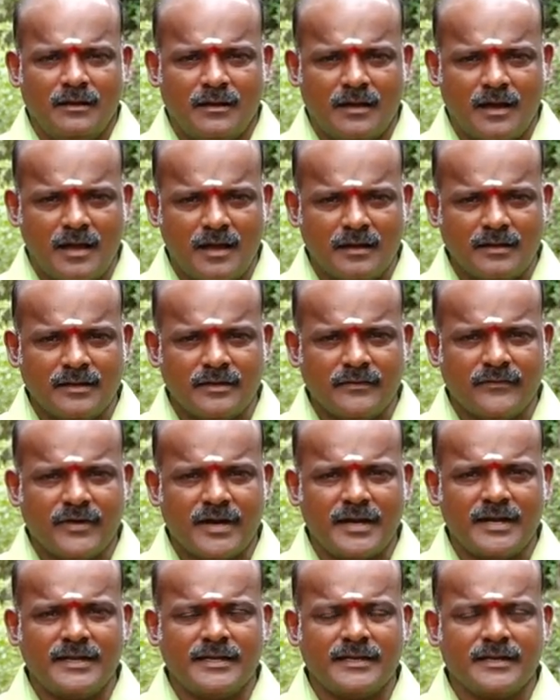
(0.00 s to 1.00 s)
நாங்கள்
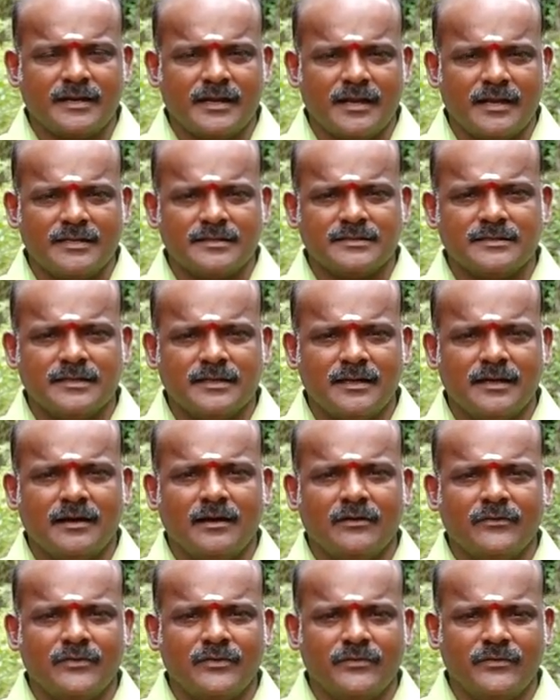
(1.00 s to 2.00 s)
வாழற காலத்தில்
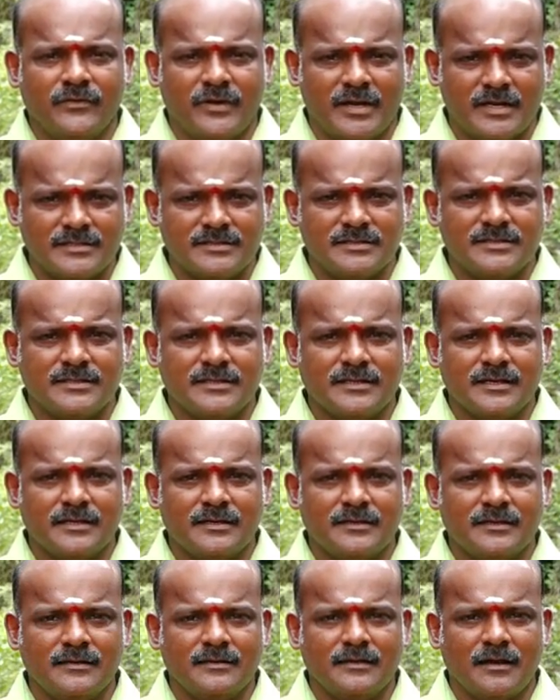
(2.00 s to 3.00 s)
அவர்
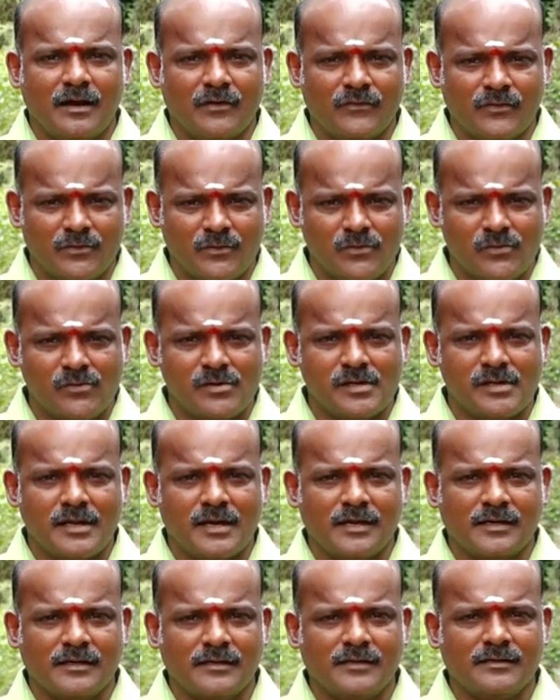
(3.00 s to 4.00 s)
வாழ்ந்திருக்காரு அவர் கூட
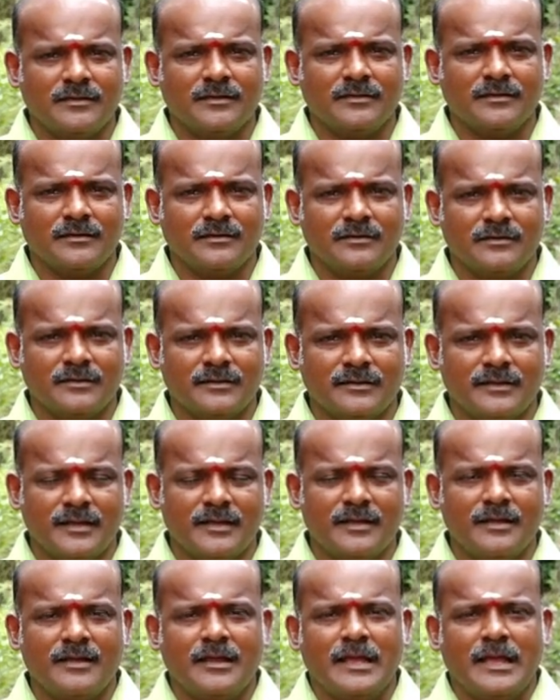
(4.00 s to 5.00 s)
நாங்கள் இருந்திருக்கின்றதே
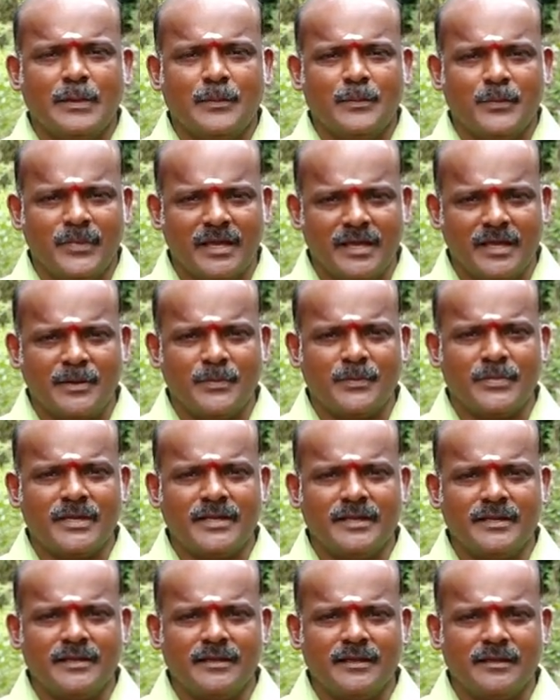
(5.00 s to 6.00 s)

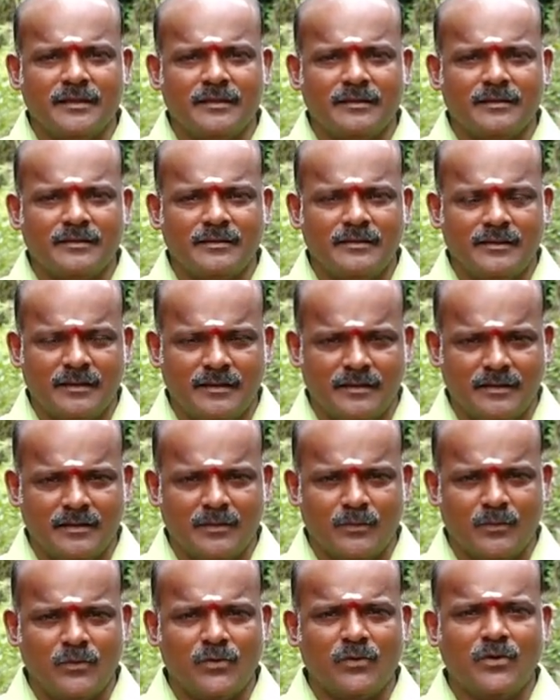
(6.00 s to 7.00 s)
மிகப்பெரிய
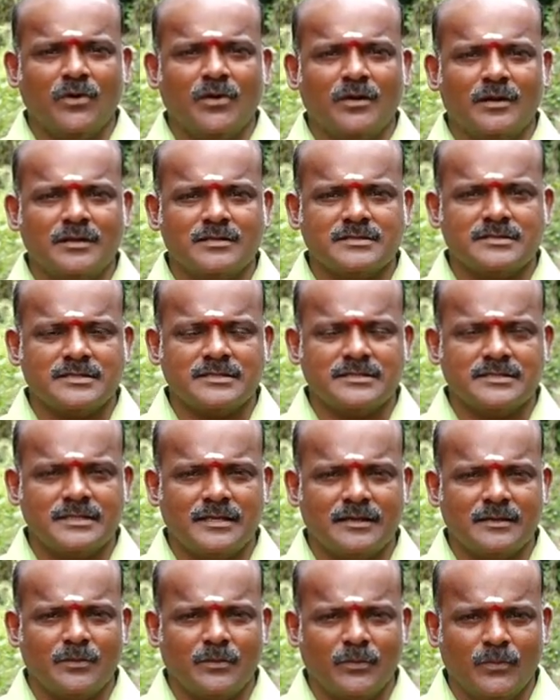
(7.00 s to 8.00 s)
எங்கள் முன்னோர்கள்
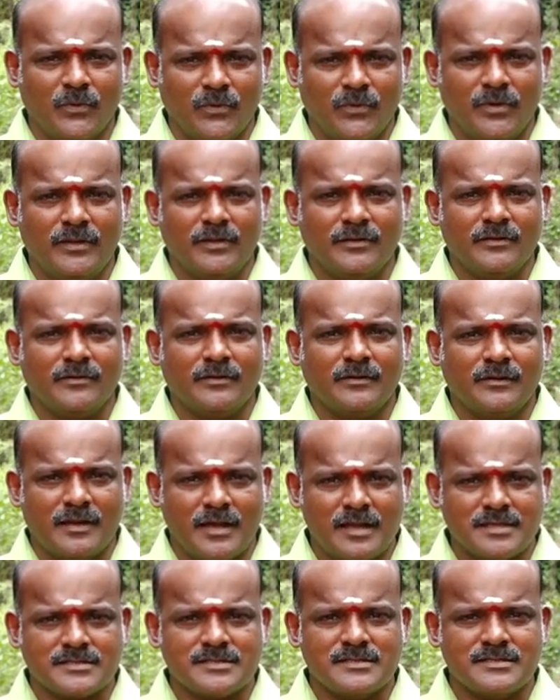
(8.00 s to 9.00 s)
செஞ்ச புண்ணியம்
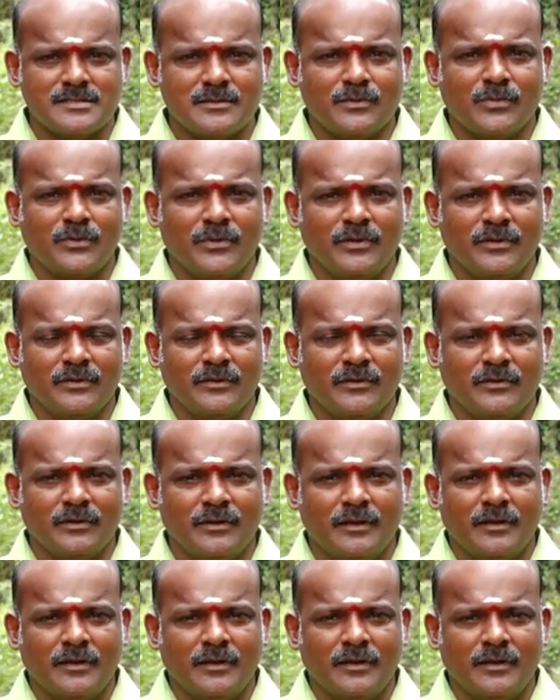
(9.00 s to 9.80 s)
நான் செஞ்ச புண்ணியம்